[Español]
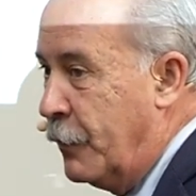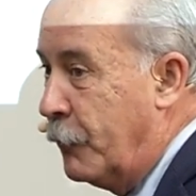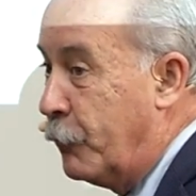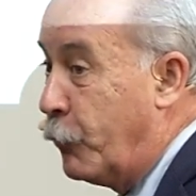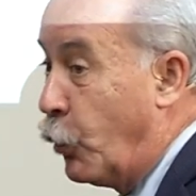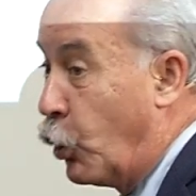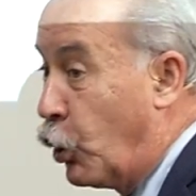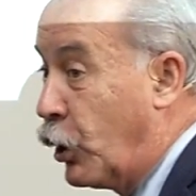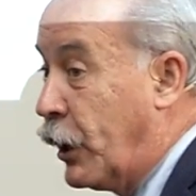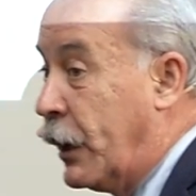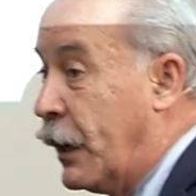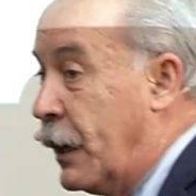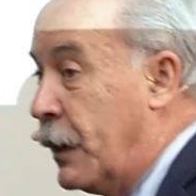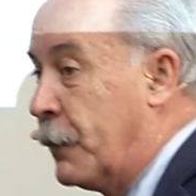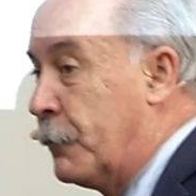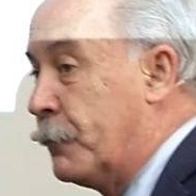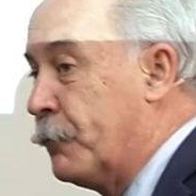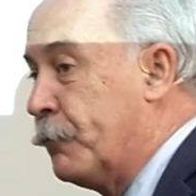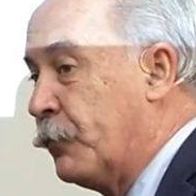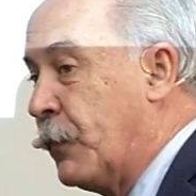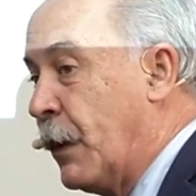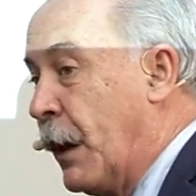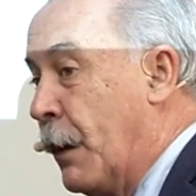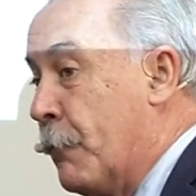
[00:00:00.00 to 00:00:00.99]
¿Por qué?
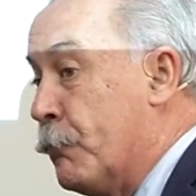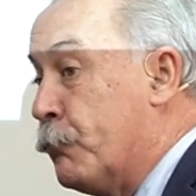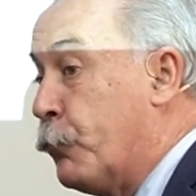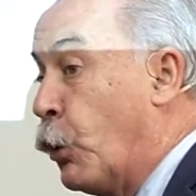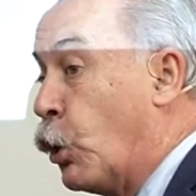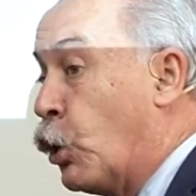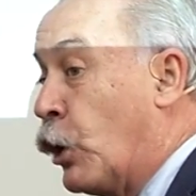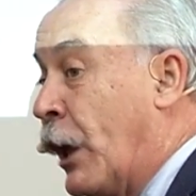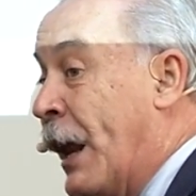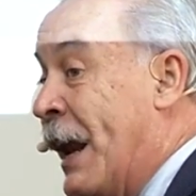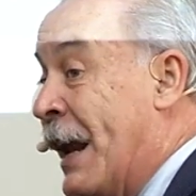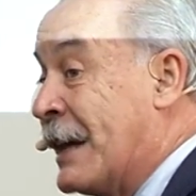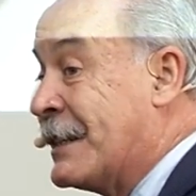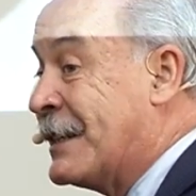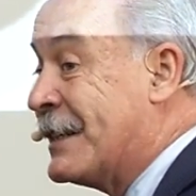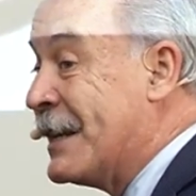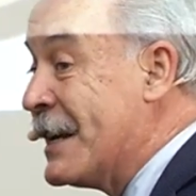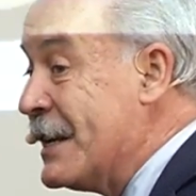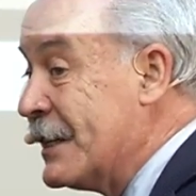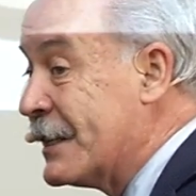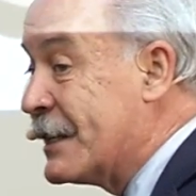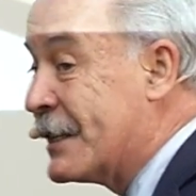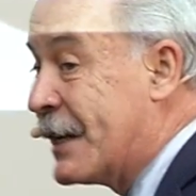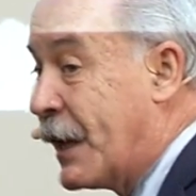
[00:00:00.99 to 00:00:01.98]
Porque la
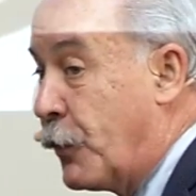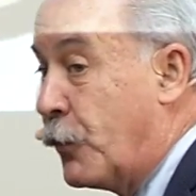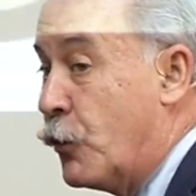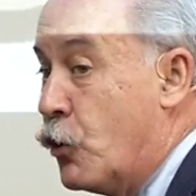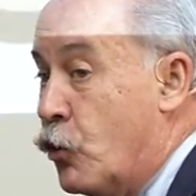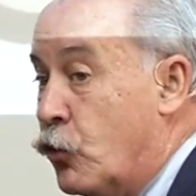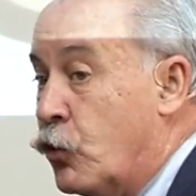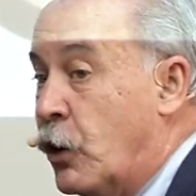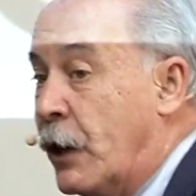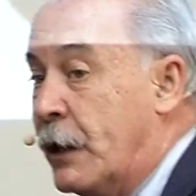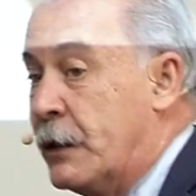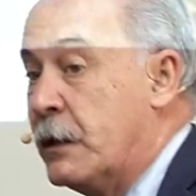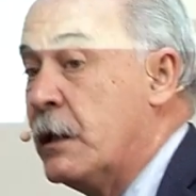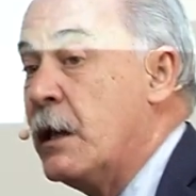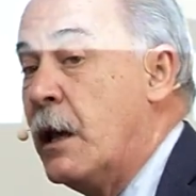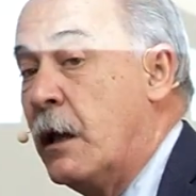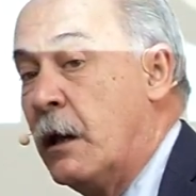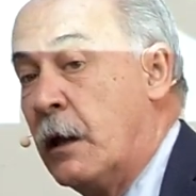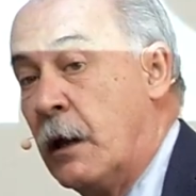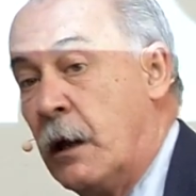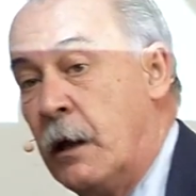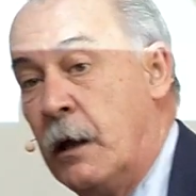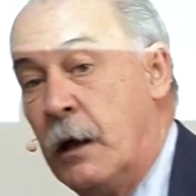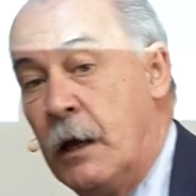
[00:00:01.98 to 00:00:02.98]
sensación que
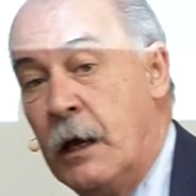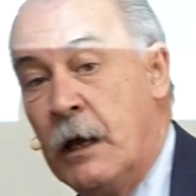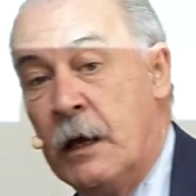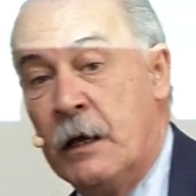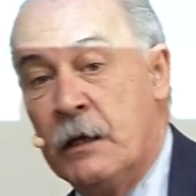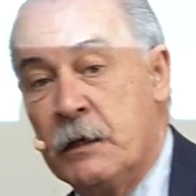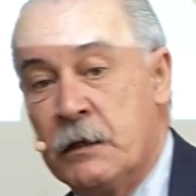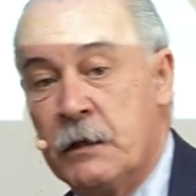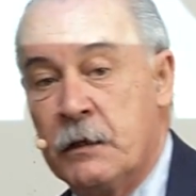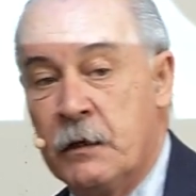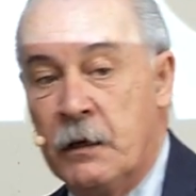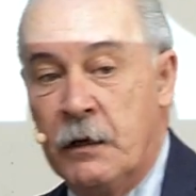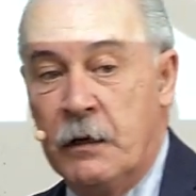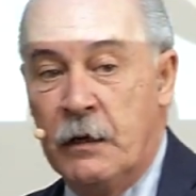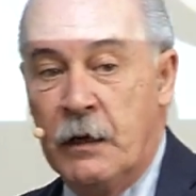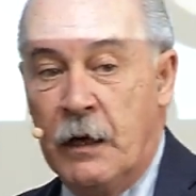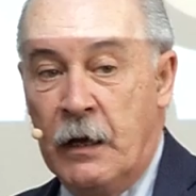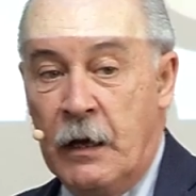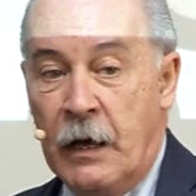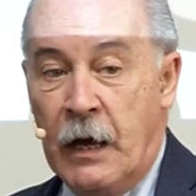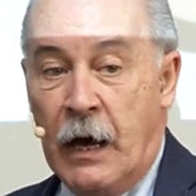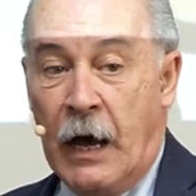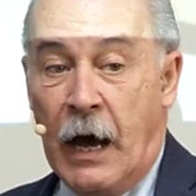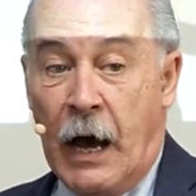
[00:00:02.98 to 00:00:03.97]
tiene es,
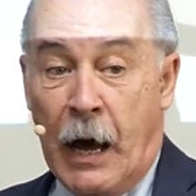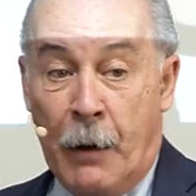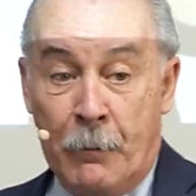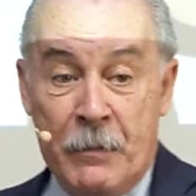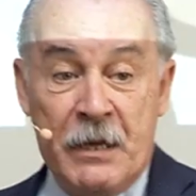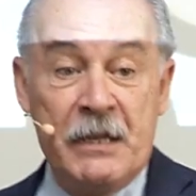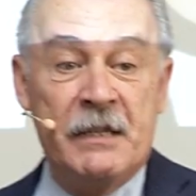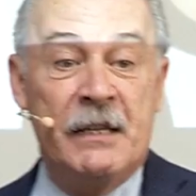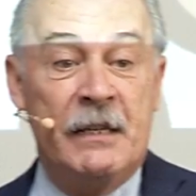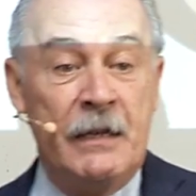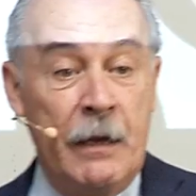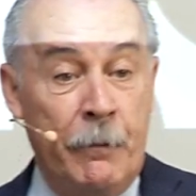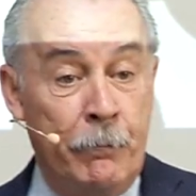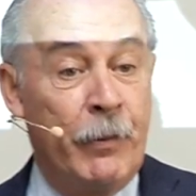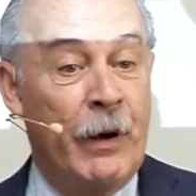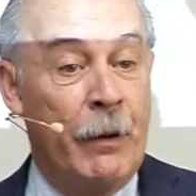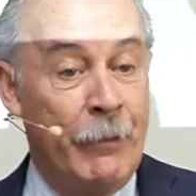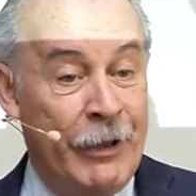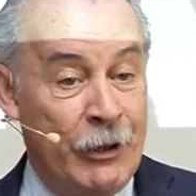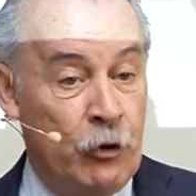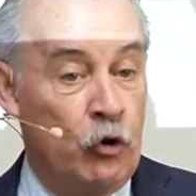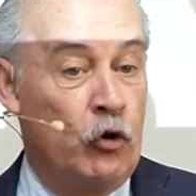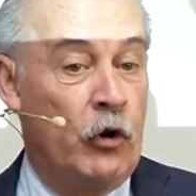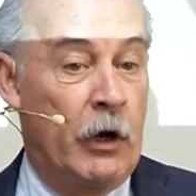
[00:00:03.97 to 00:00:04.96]
a mí siempre
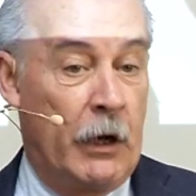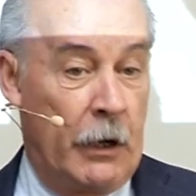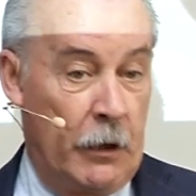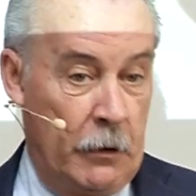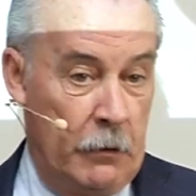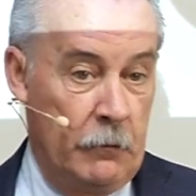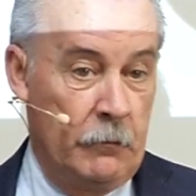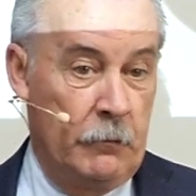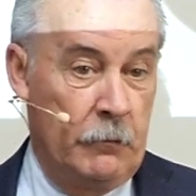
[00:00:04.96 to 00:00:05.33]
me toca.